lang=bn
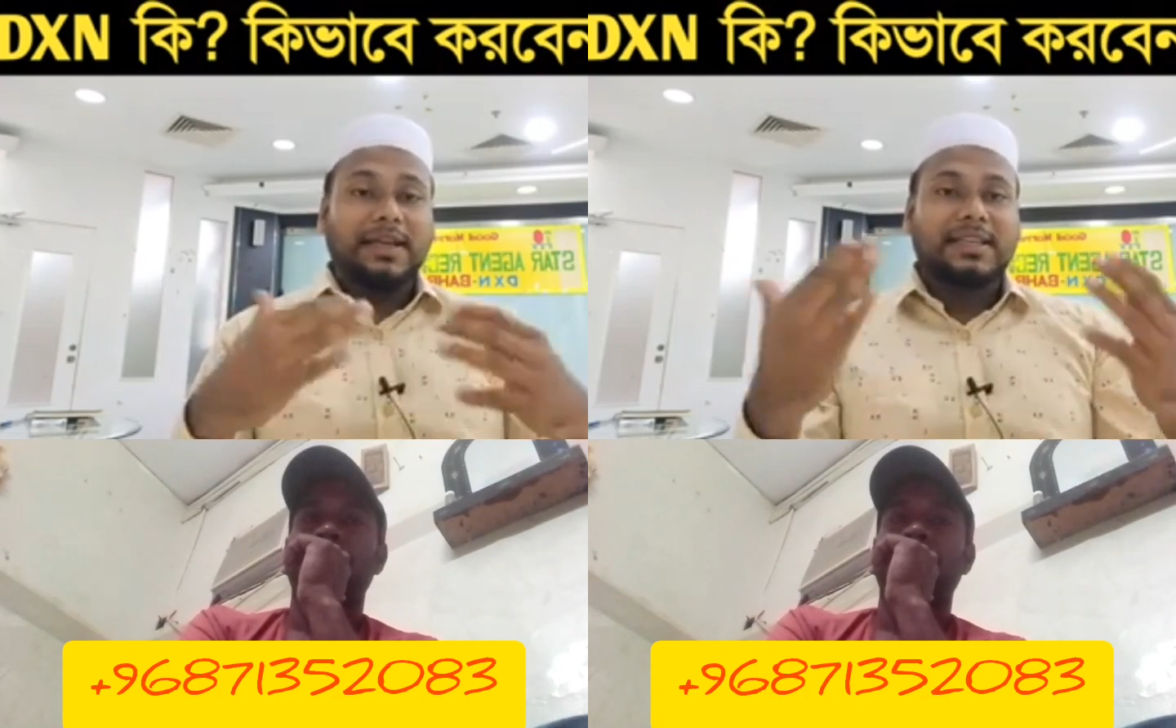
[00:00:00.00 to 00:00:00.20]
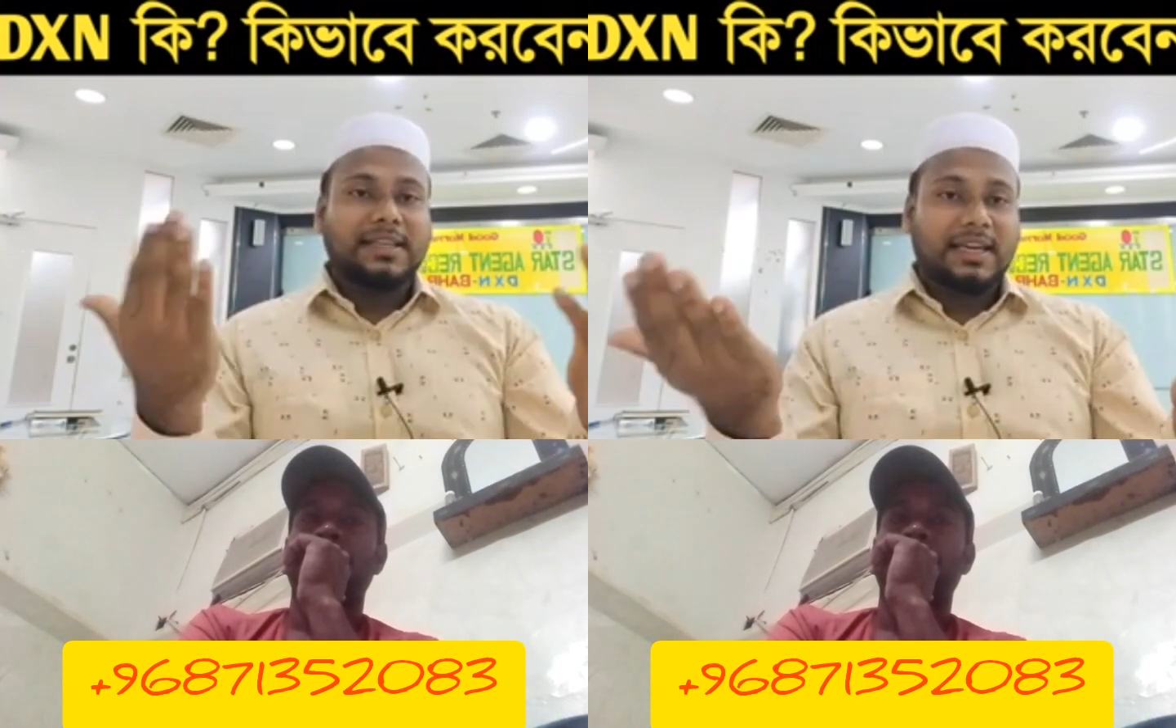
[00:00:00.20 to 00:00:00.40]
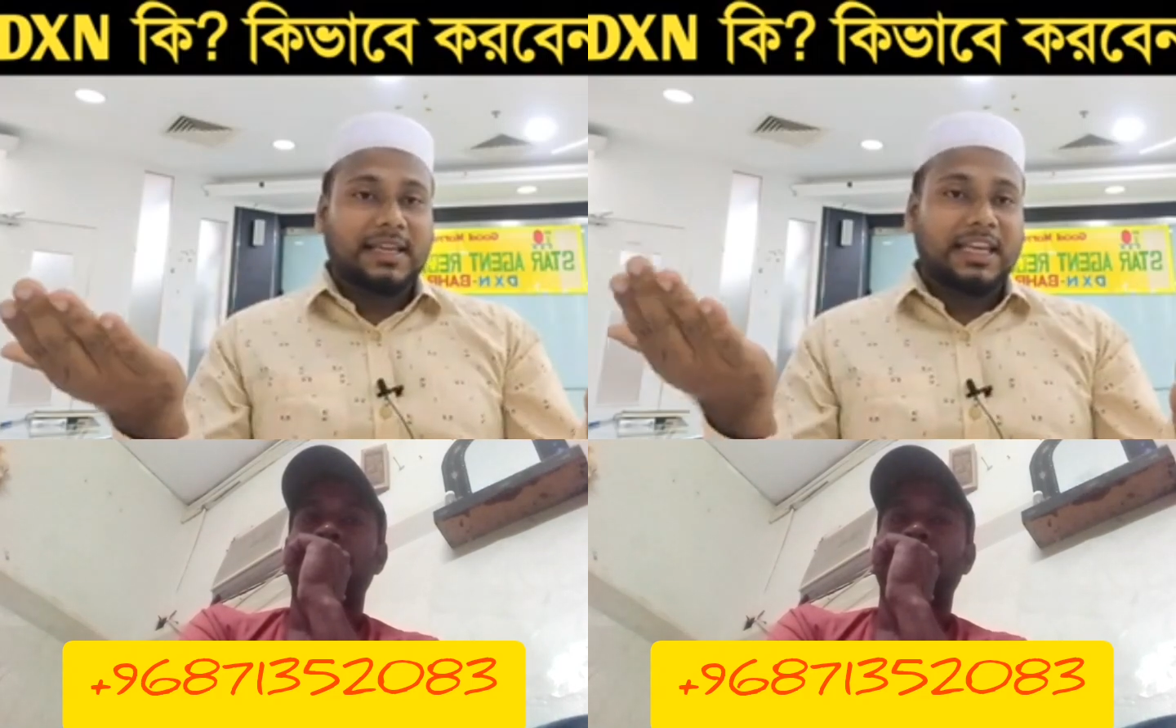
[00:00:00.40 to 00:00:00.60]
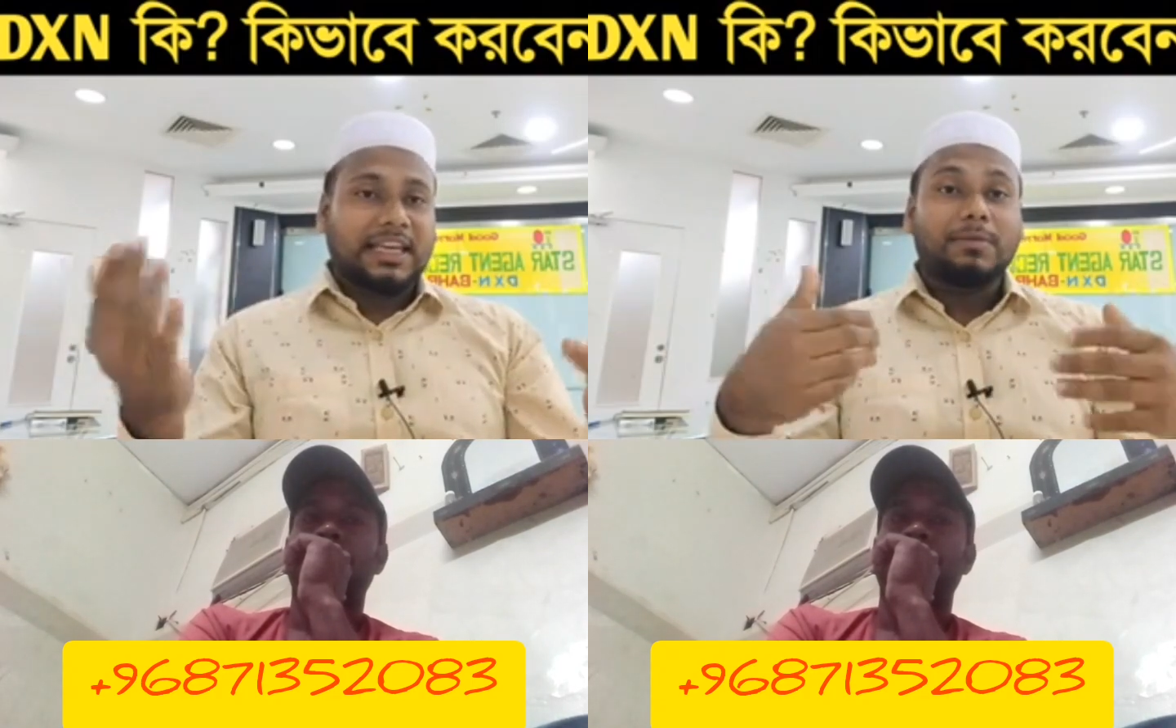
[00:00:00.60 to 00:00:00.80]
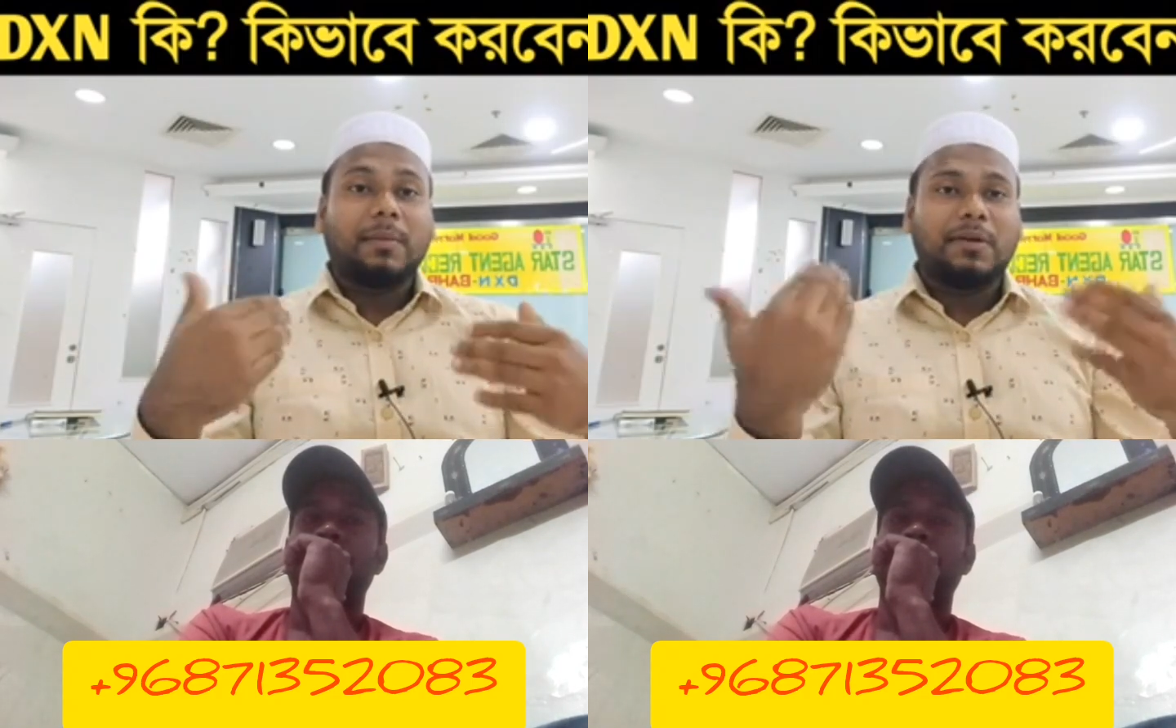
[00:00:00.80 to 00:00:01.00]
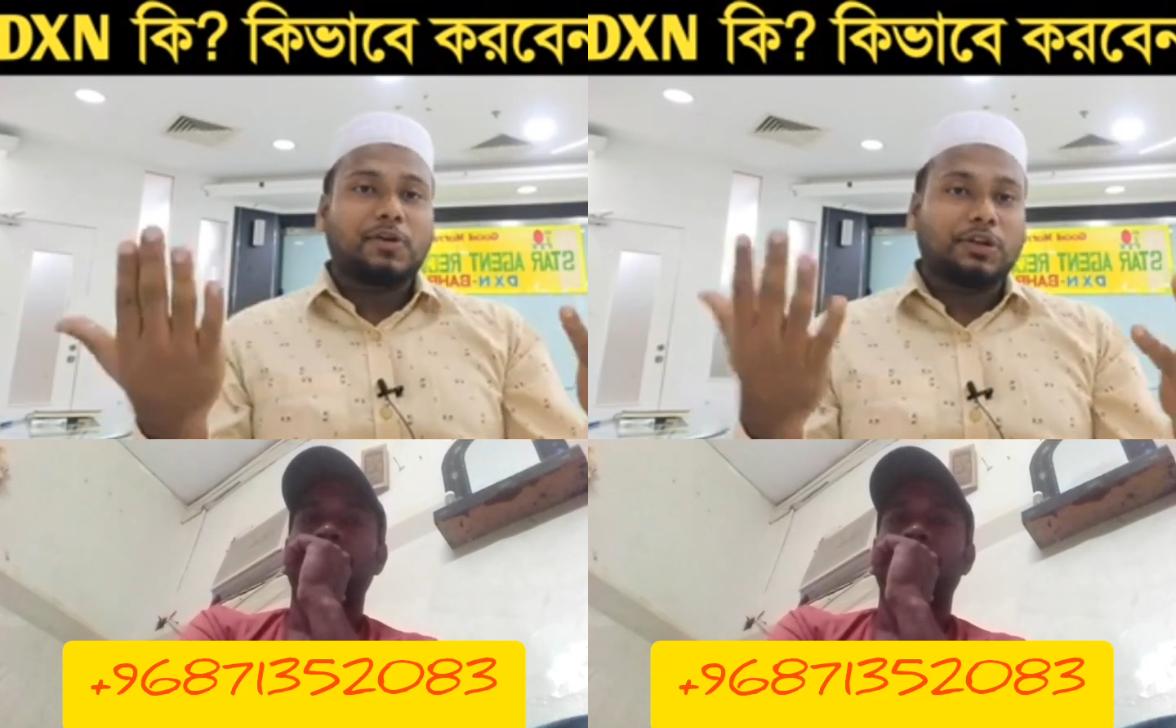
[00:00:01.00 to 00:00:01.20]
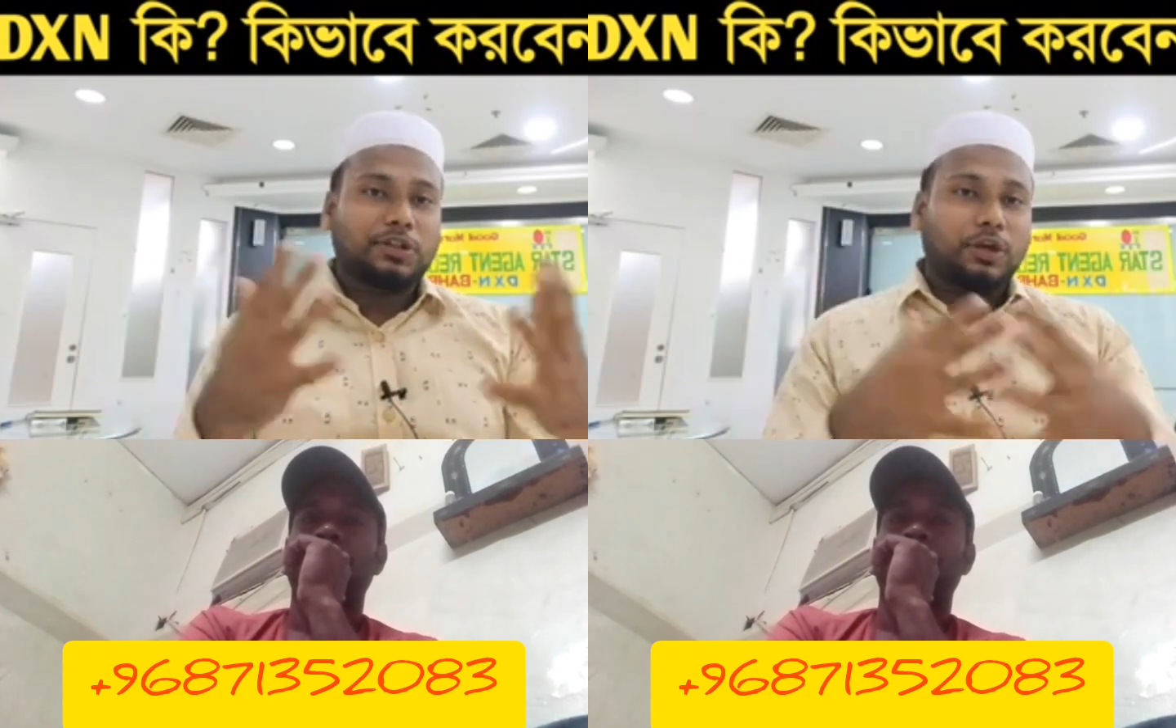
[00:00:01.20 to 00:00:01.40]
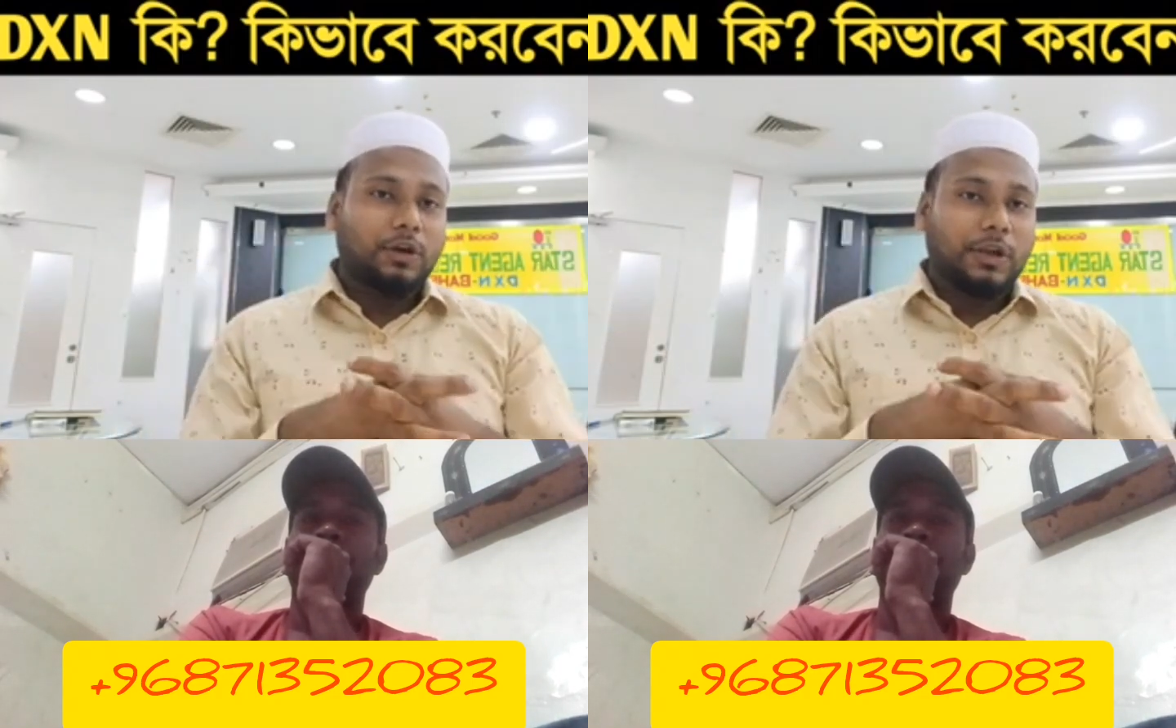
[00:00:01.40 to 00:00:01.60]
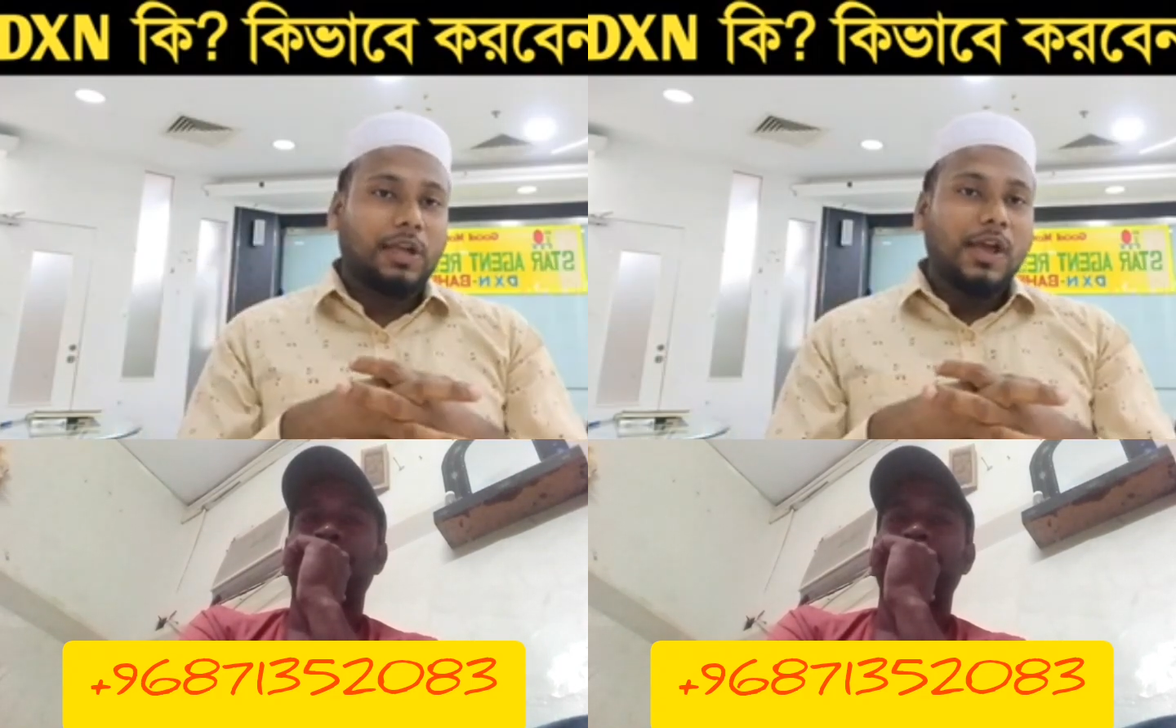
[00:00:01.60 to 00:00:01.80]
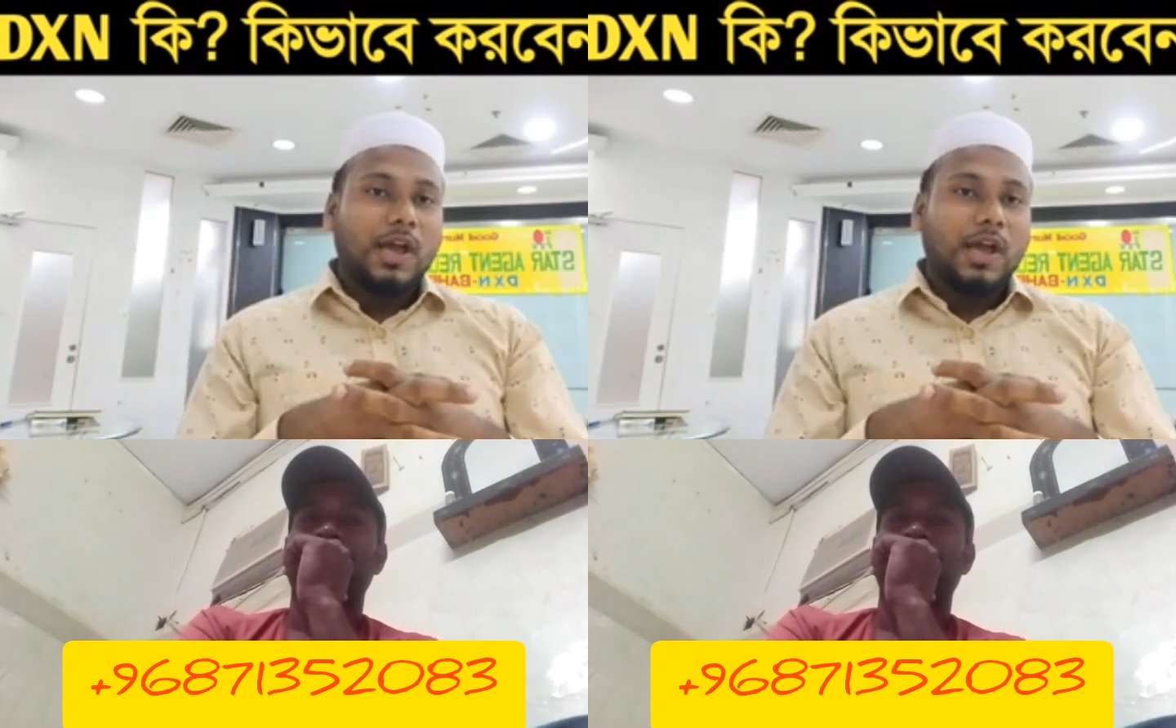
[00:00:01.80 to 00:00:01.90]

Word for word: ডিএক্সএনটা কী কীভাবে করতে হয়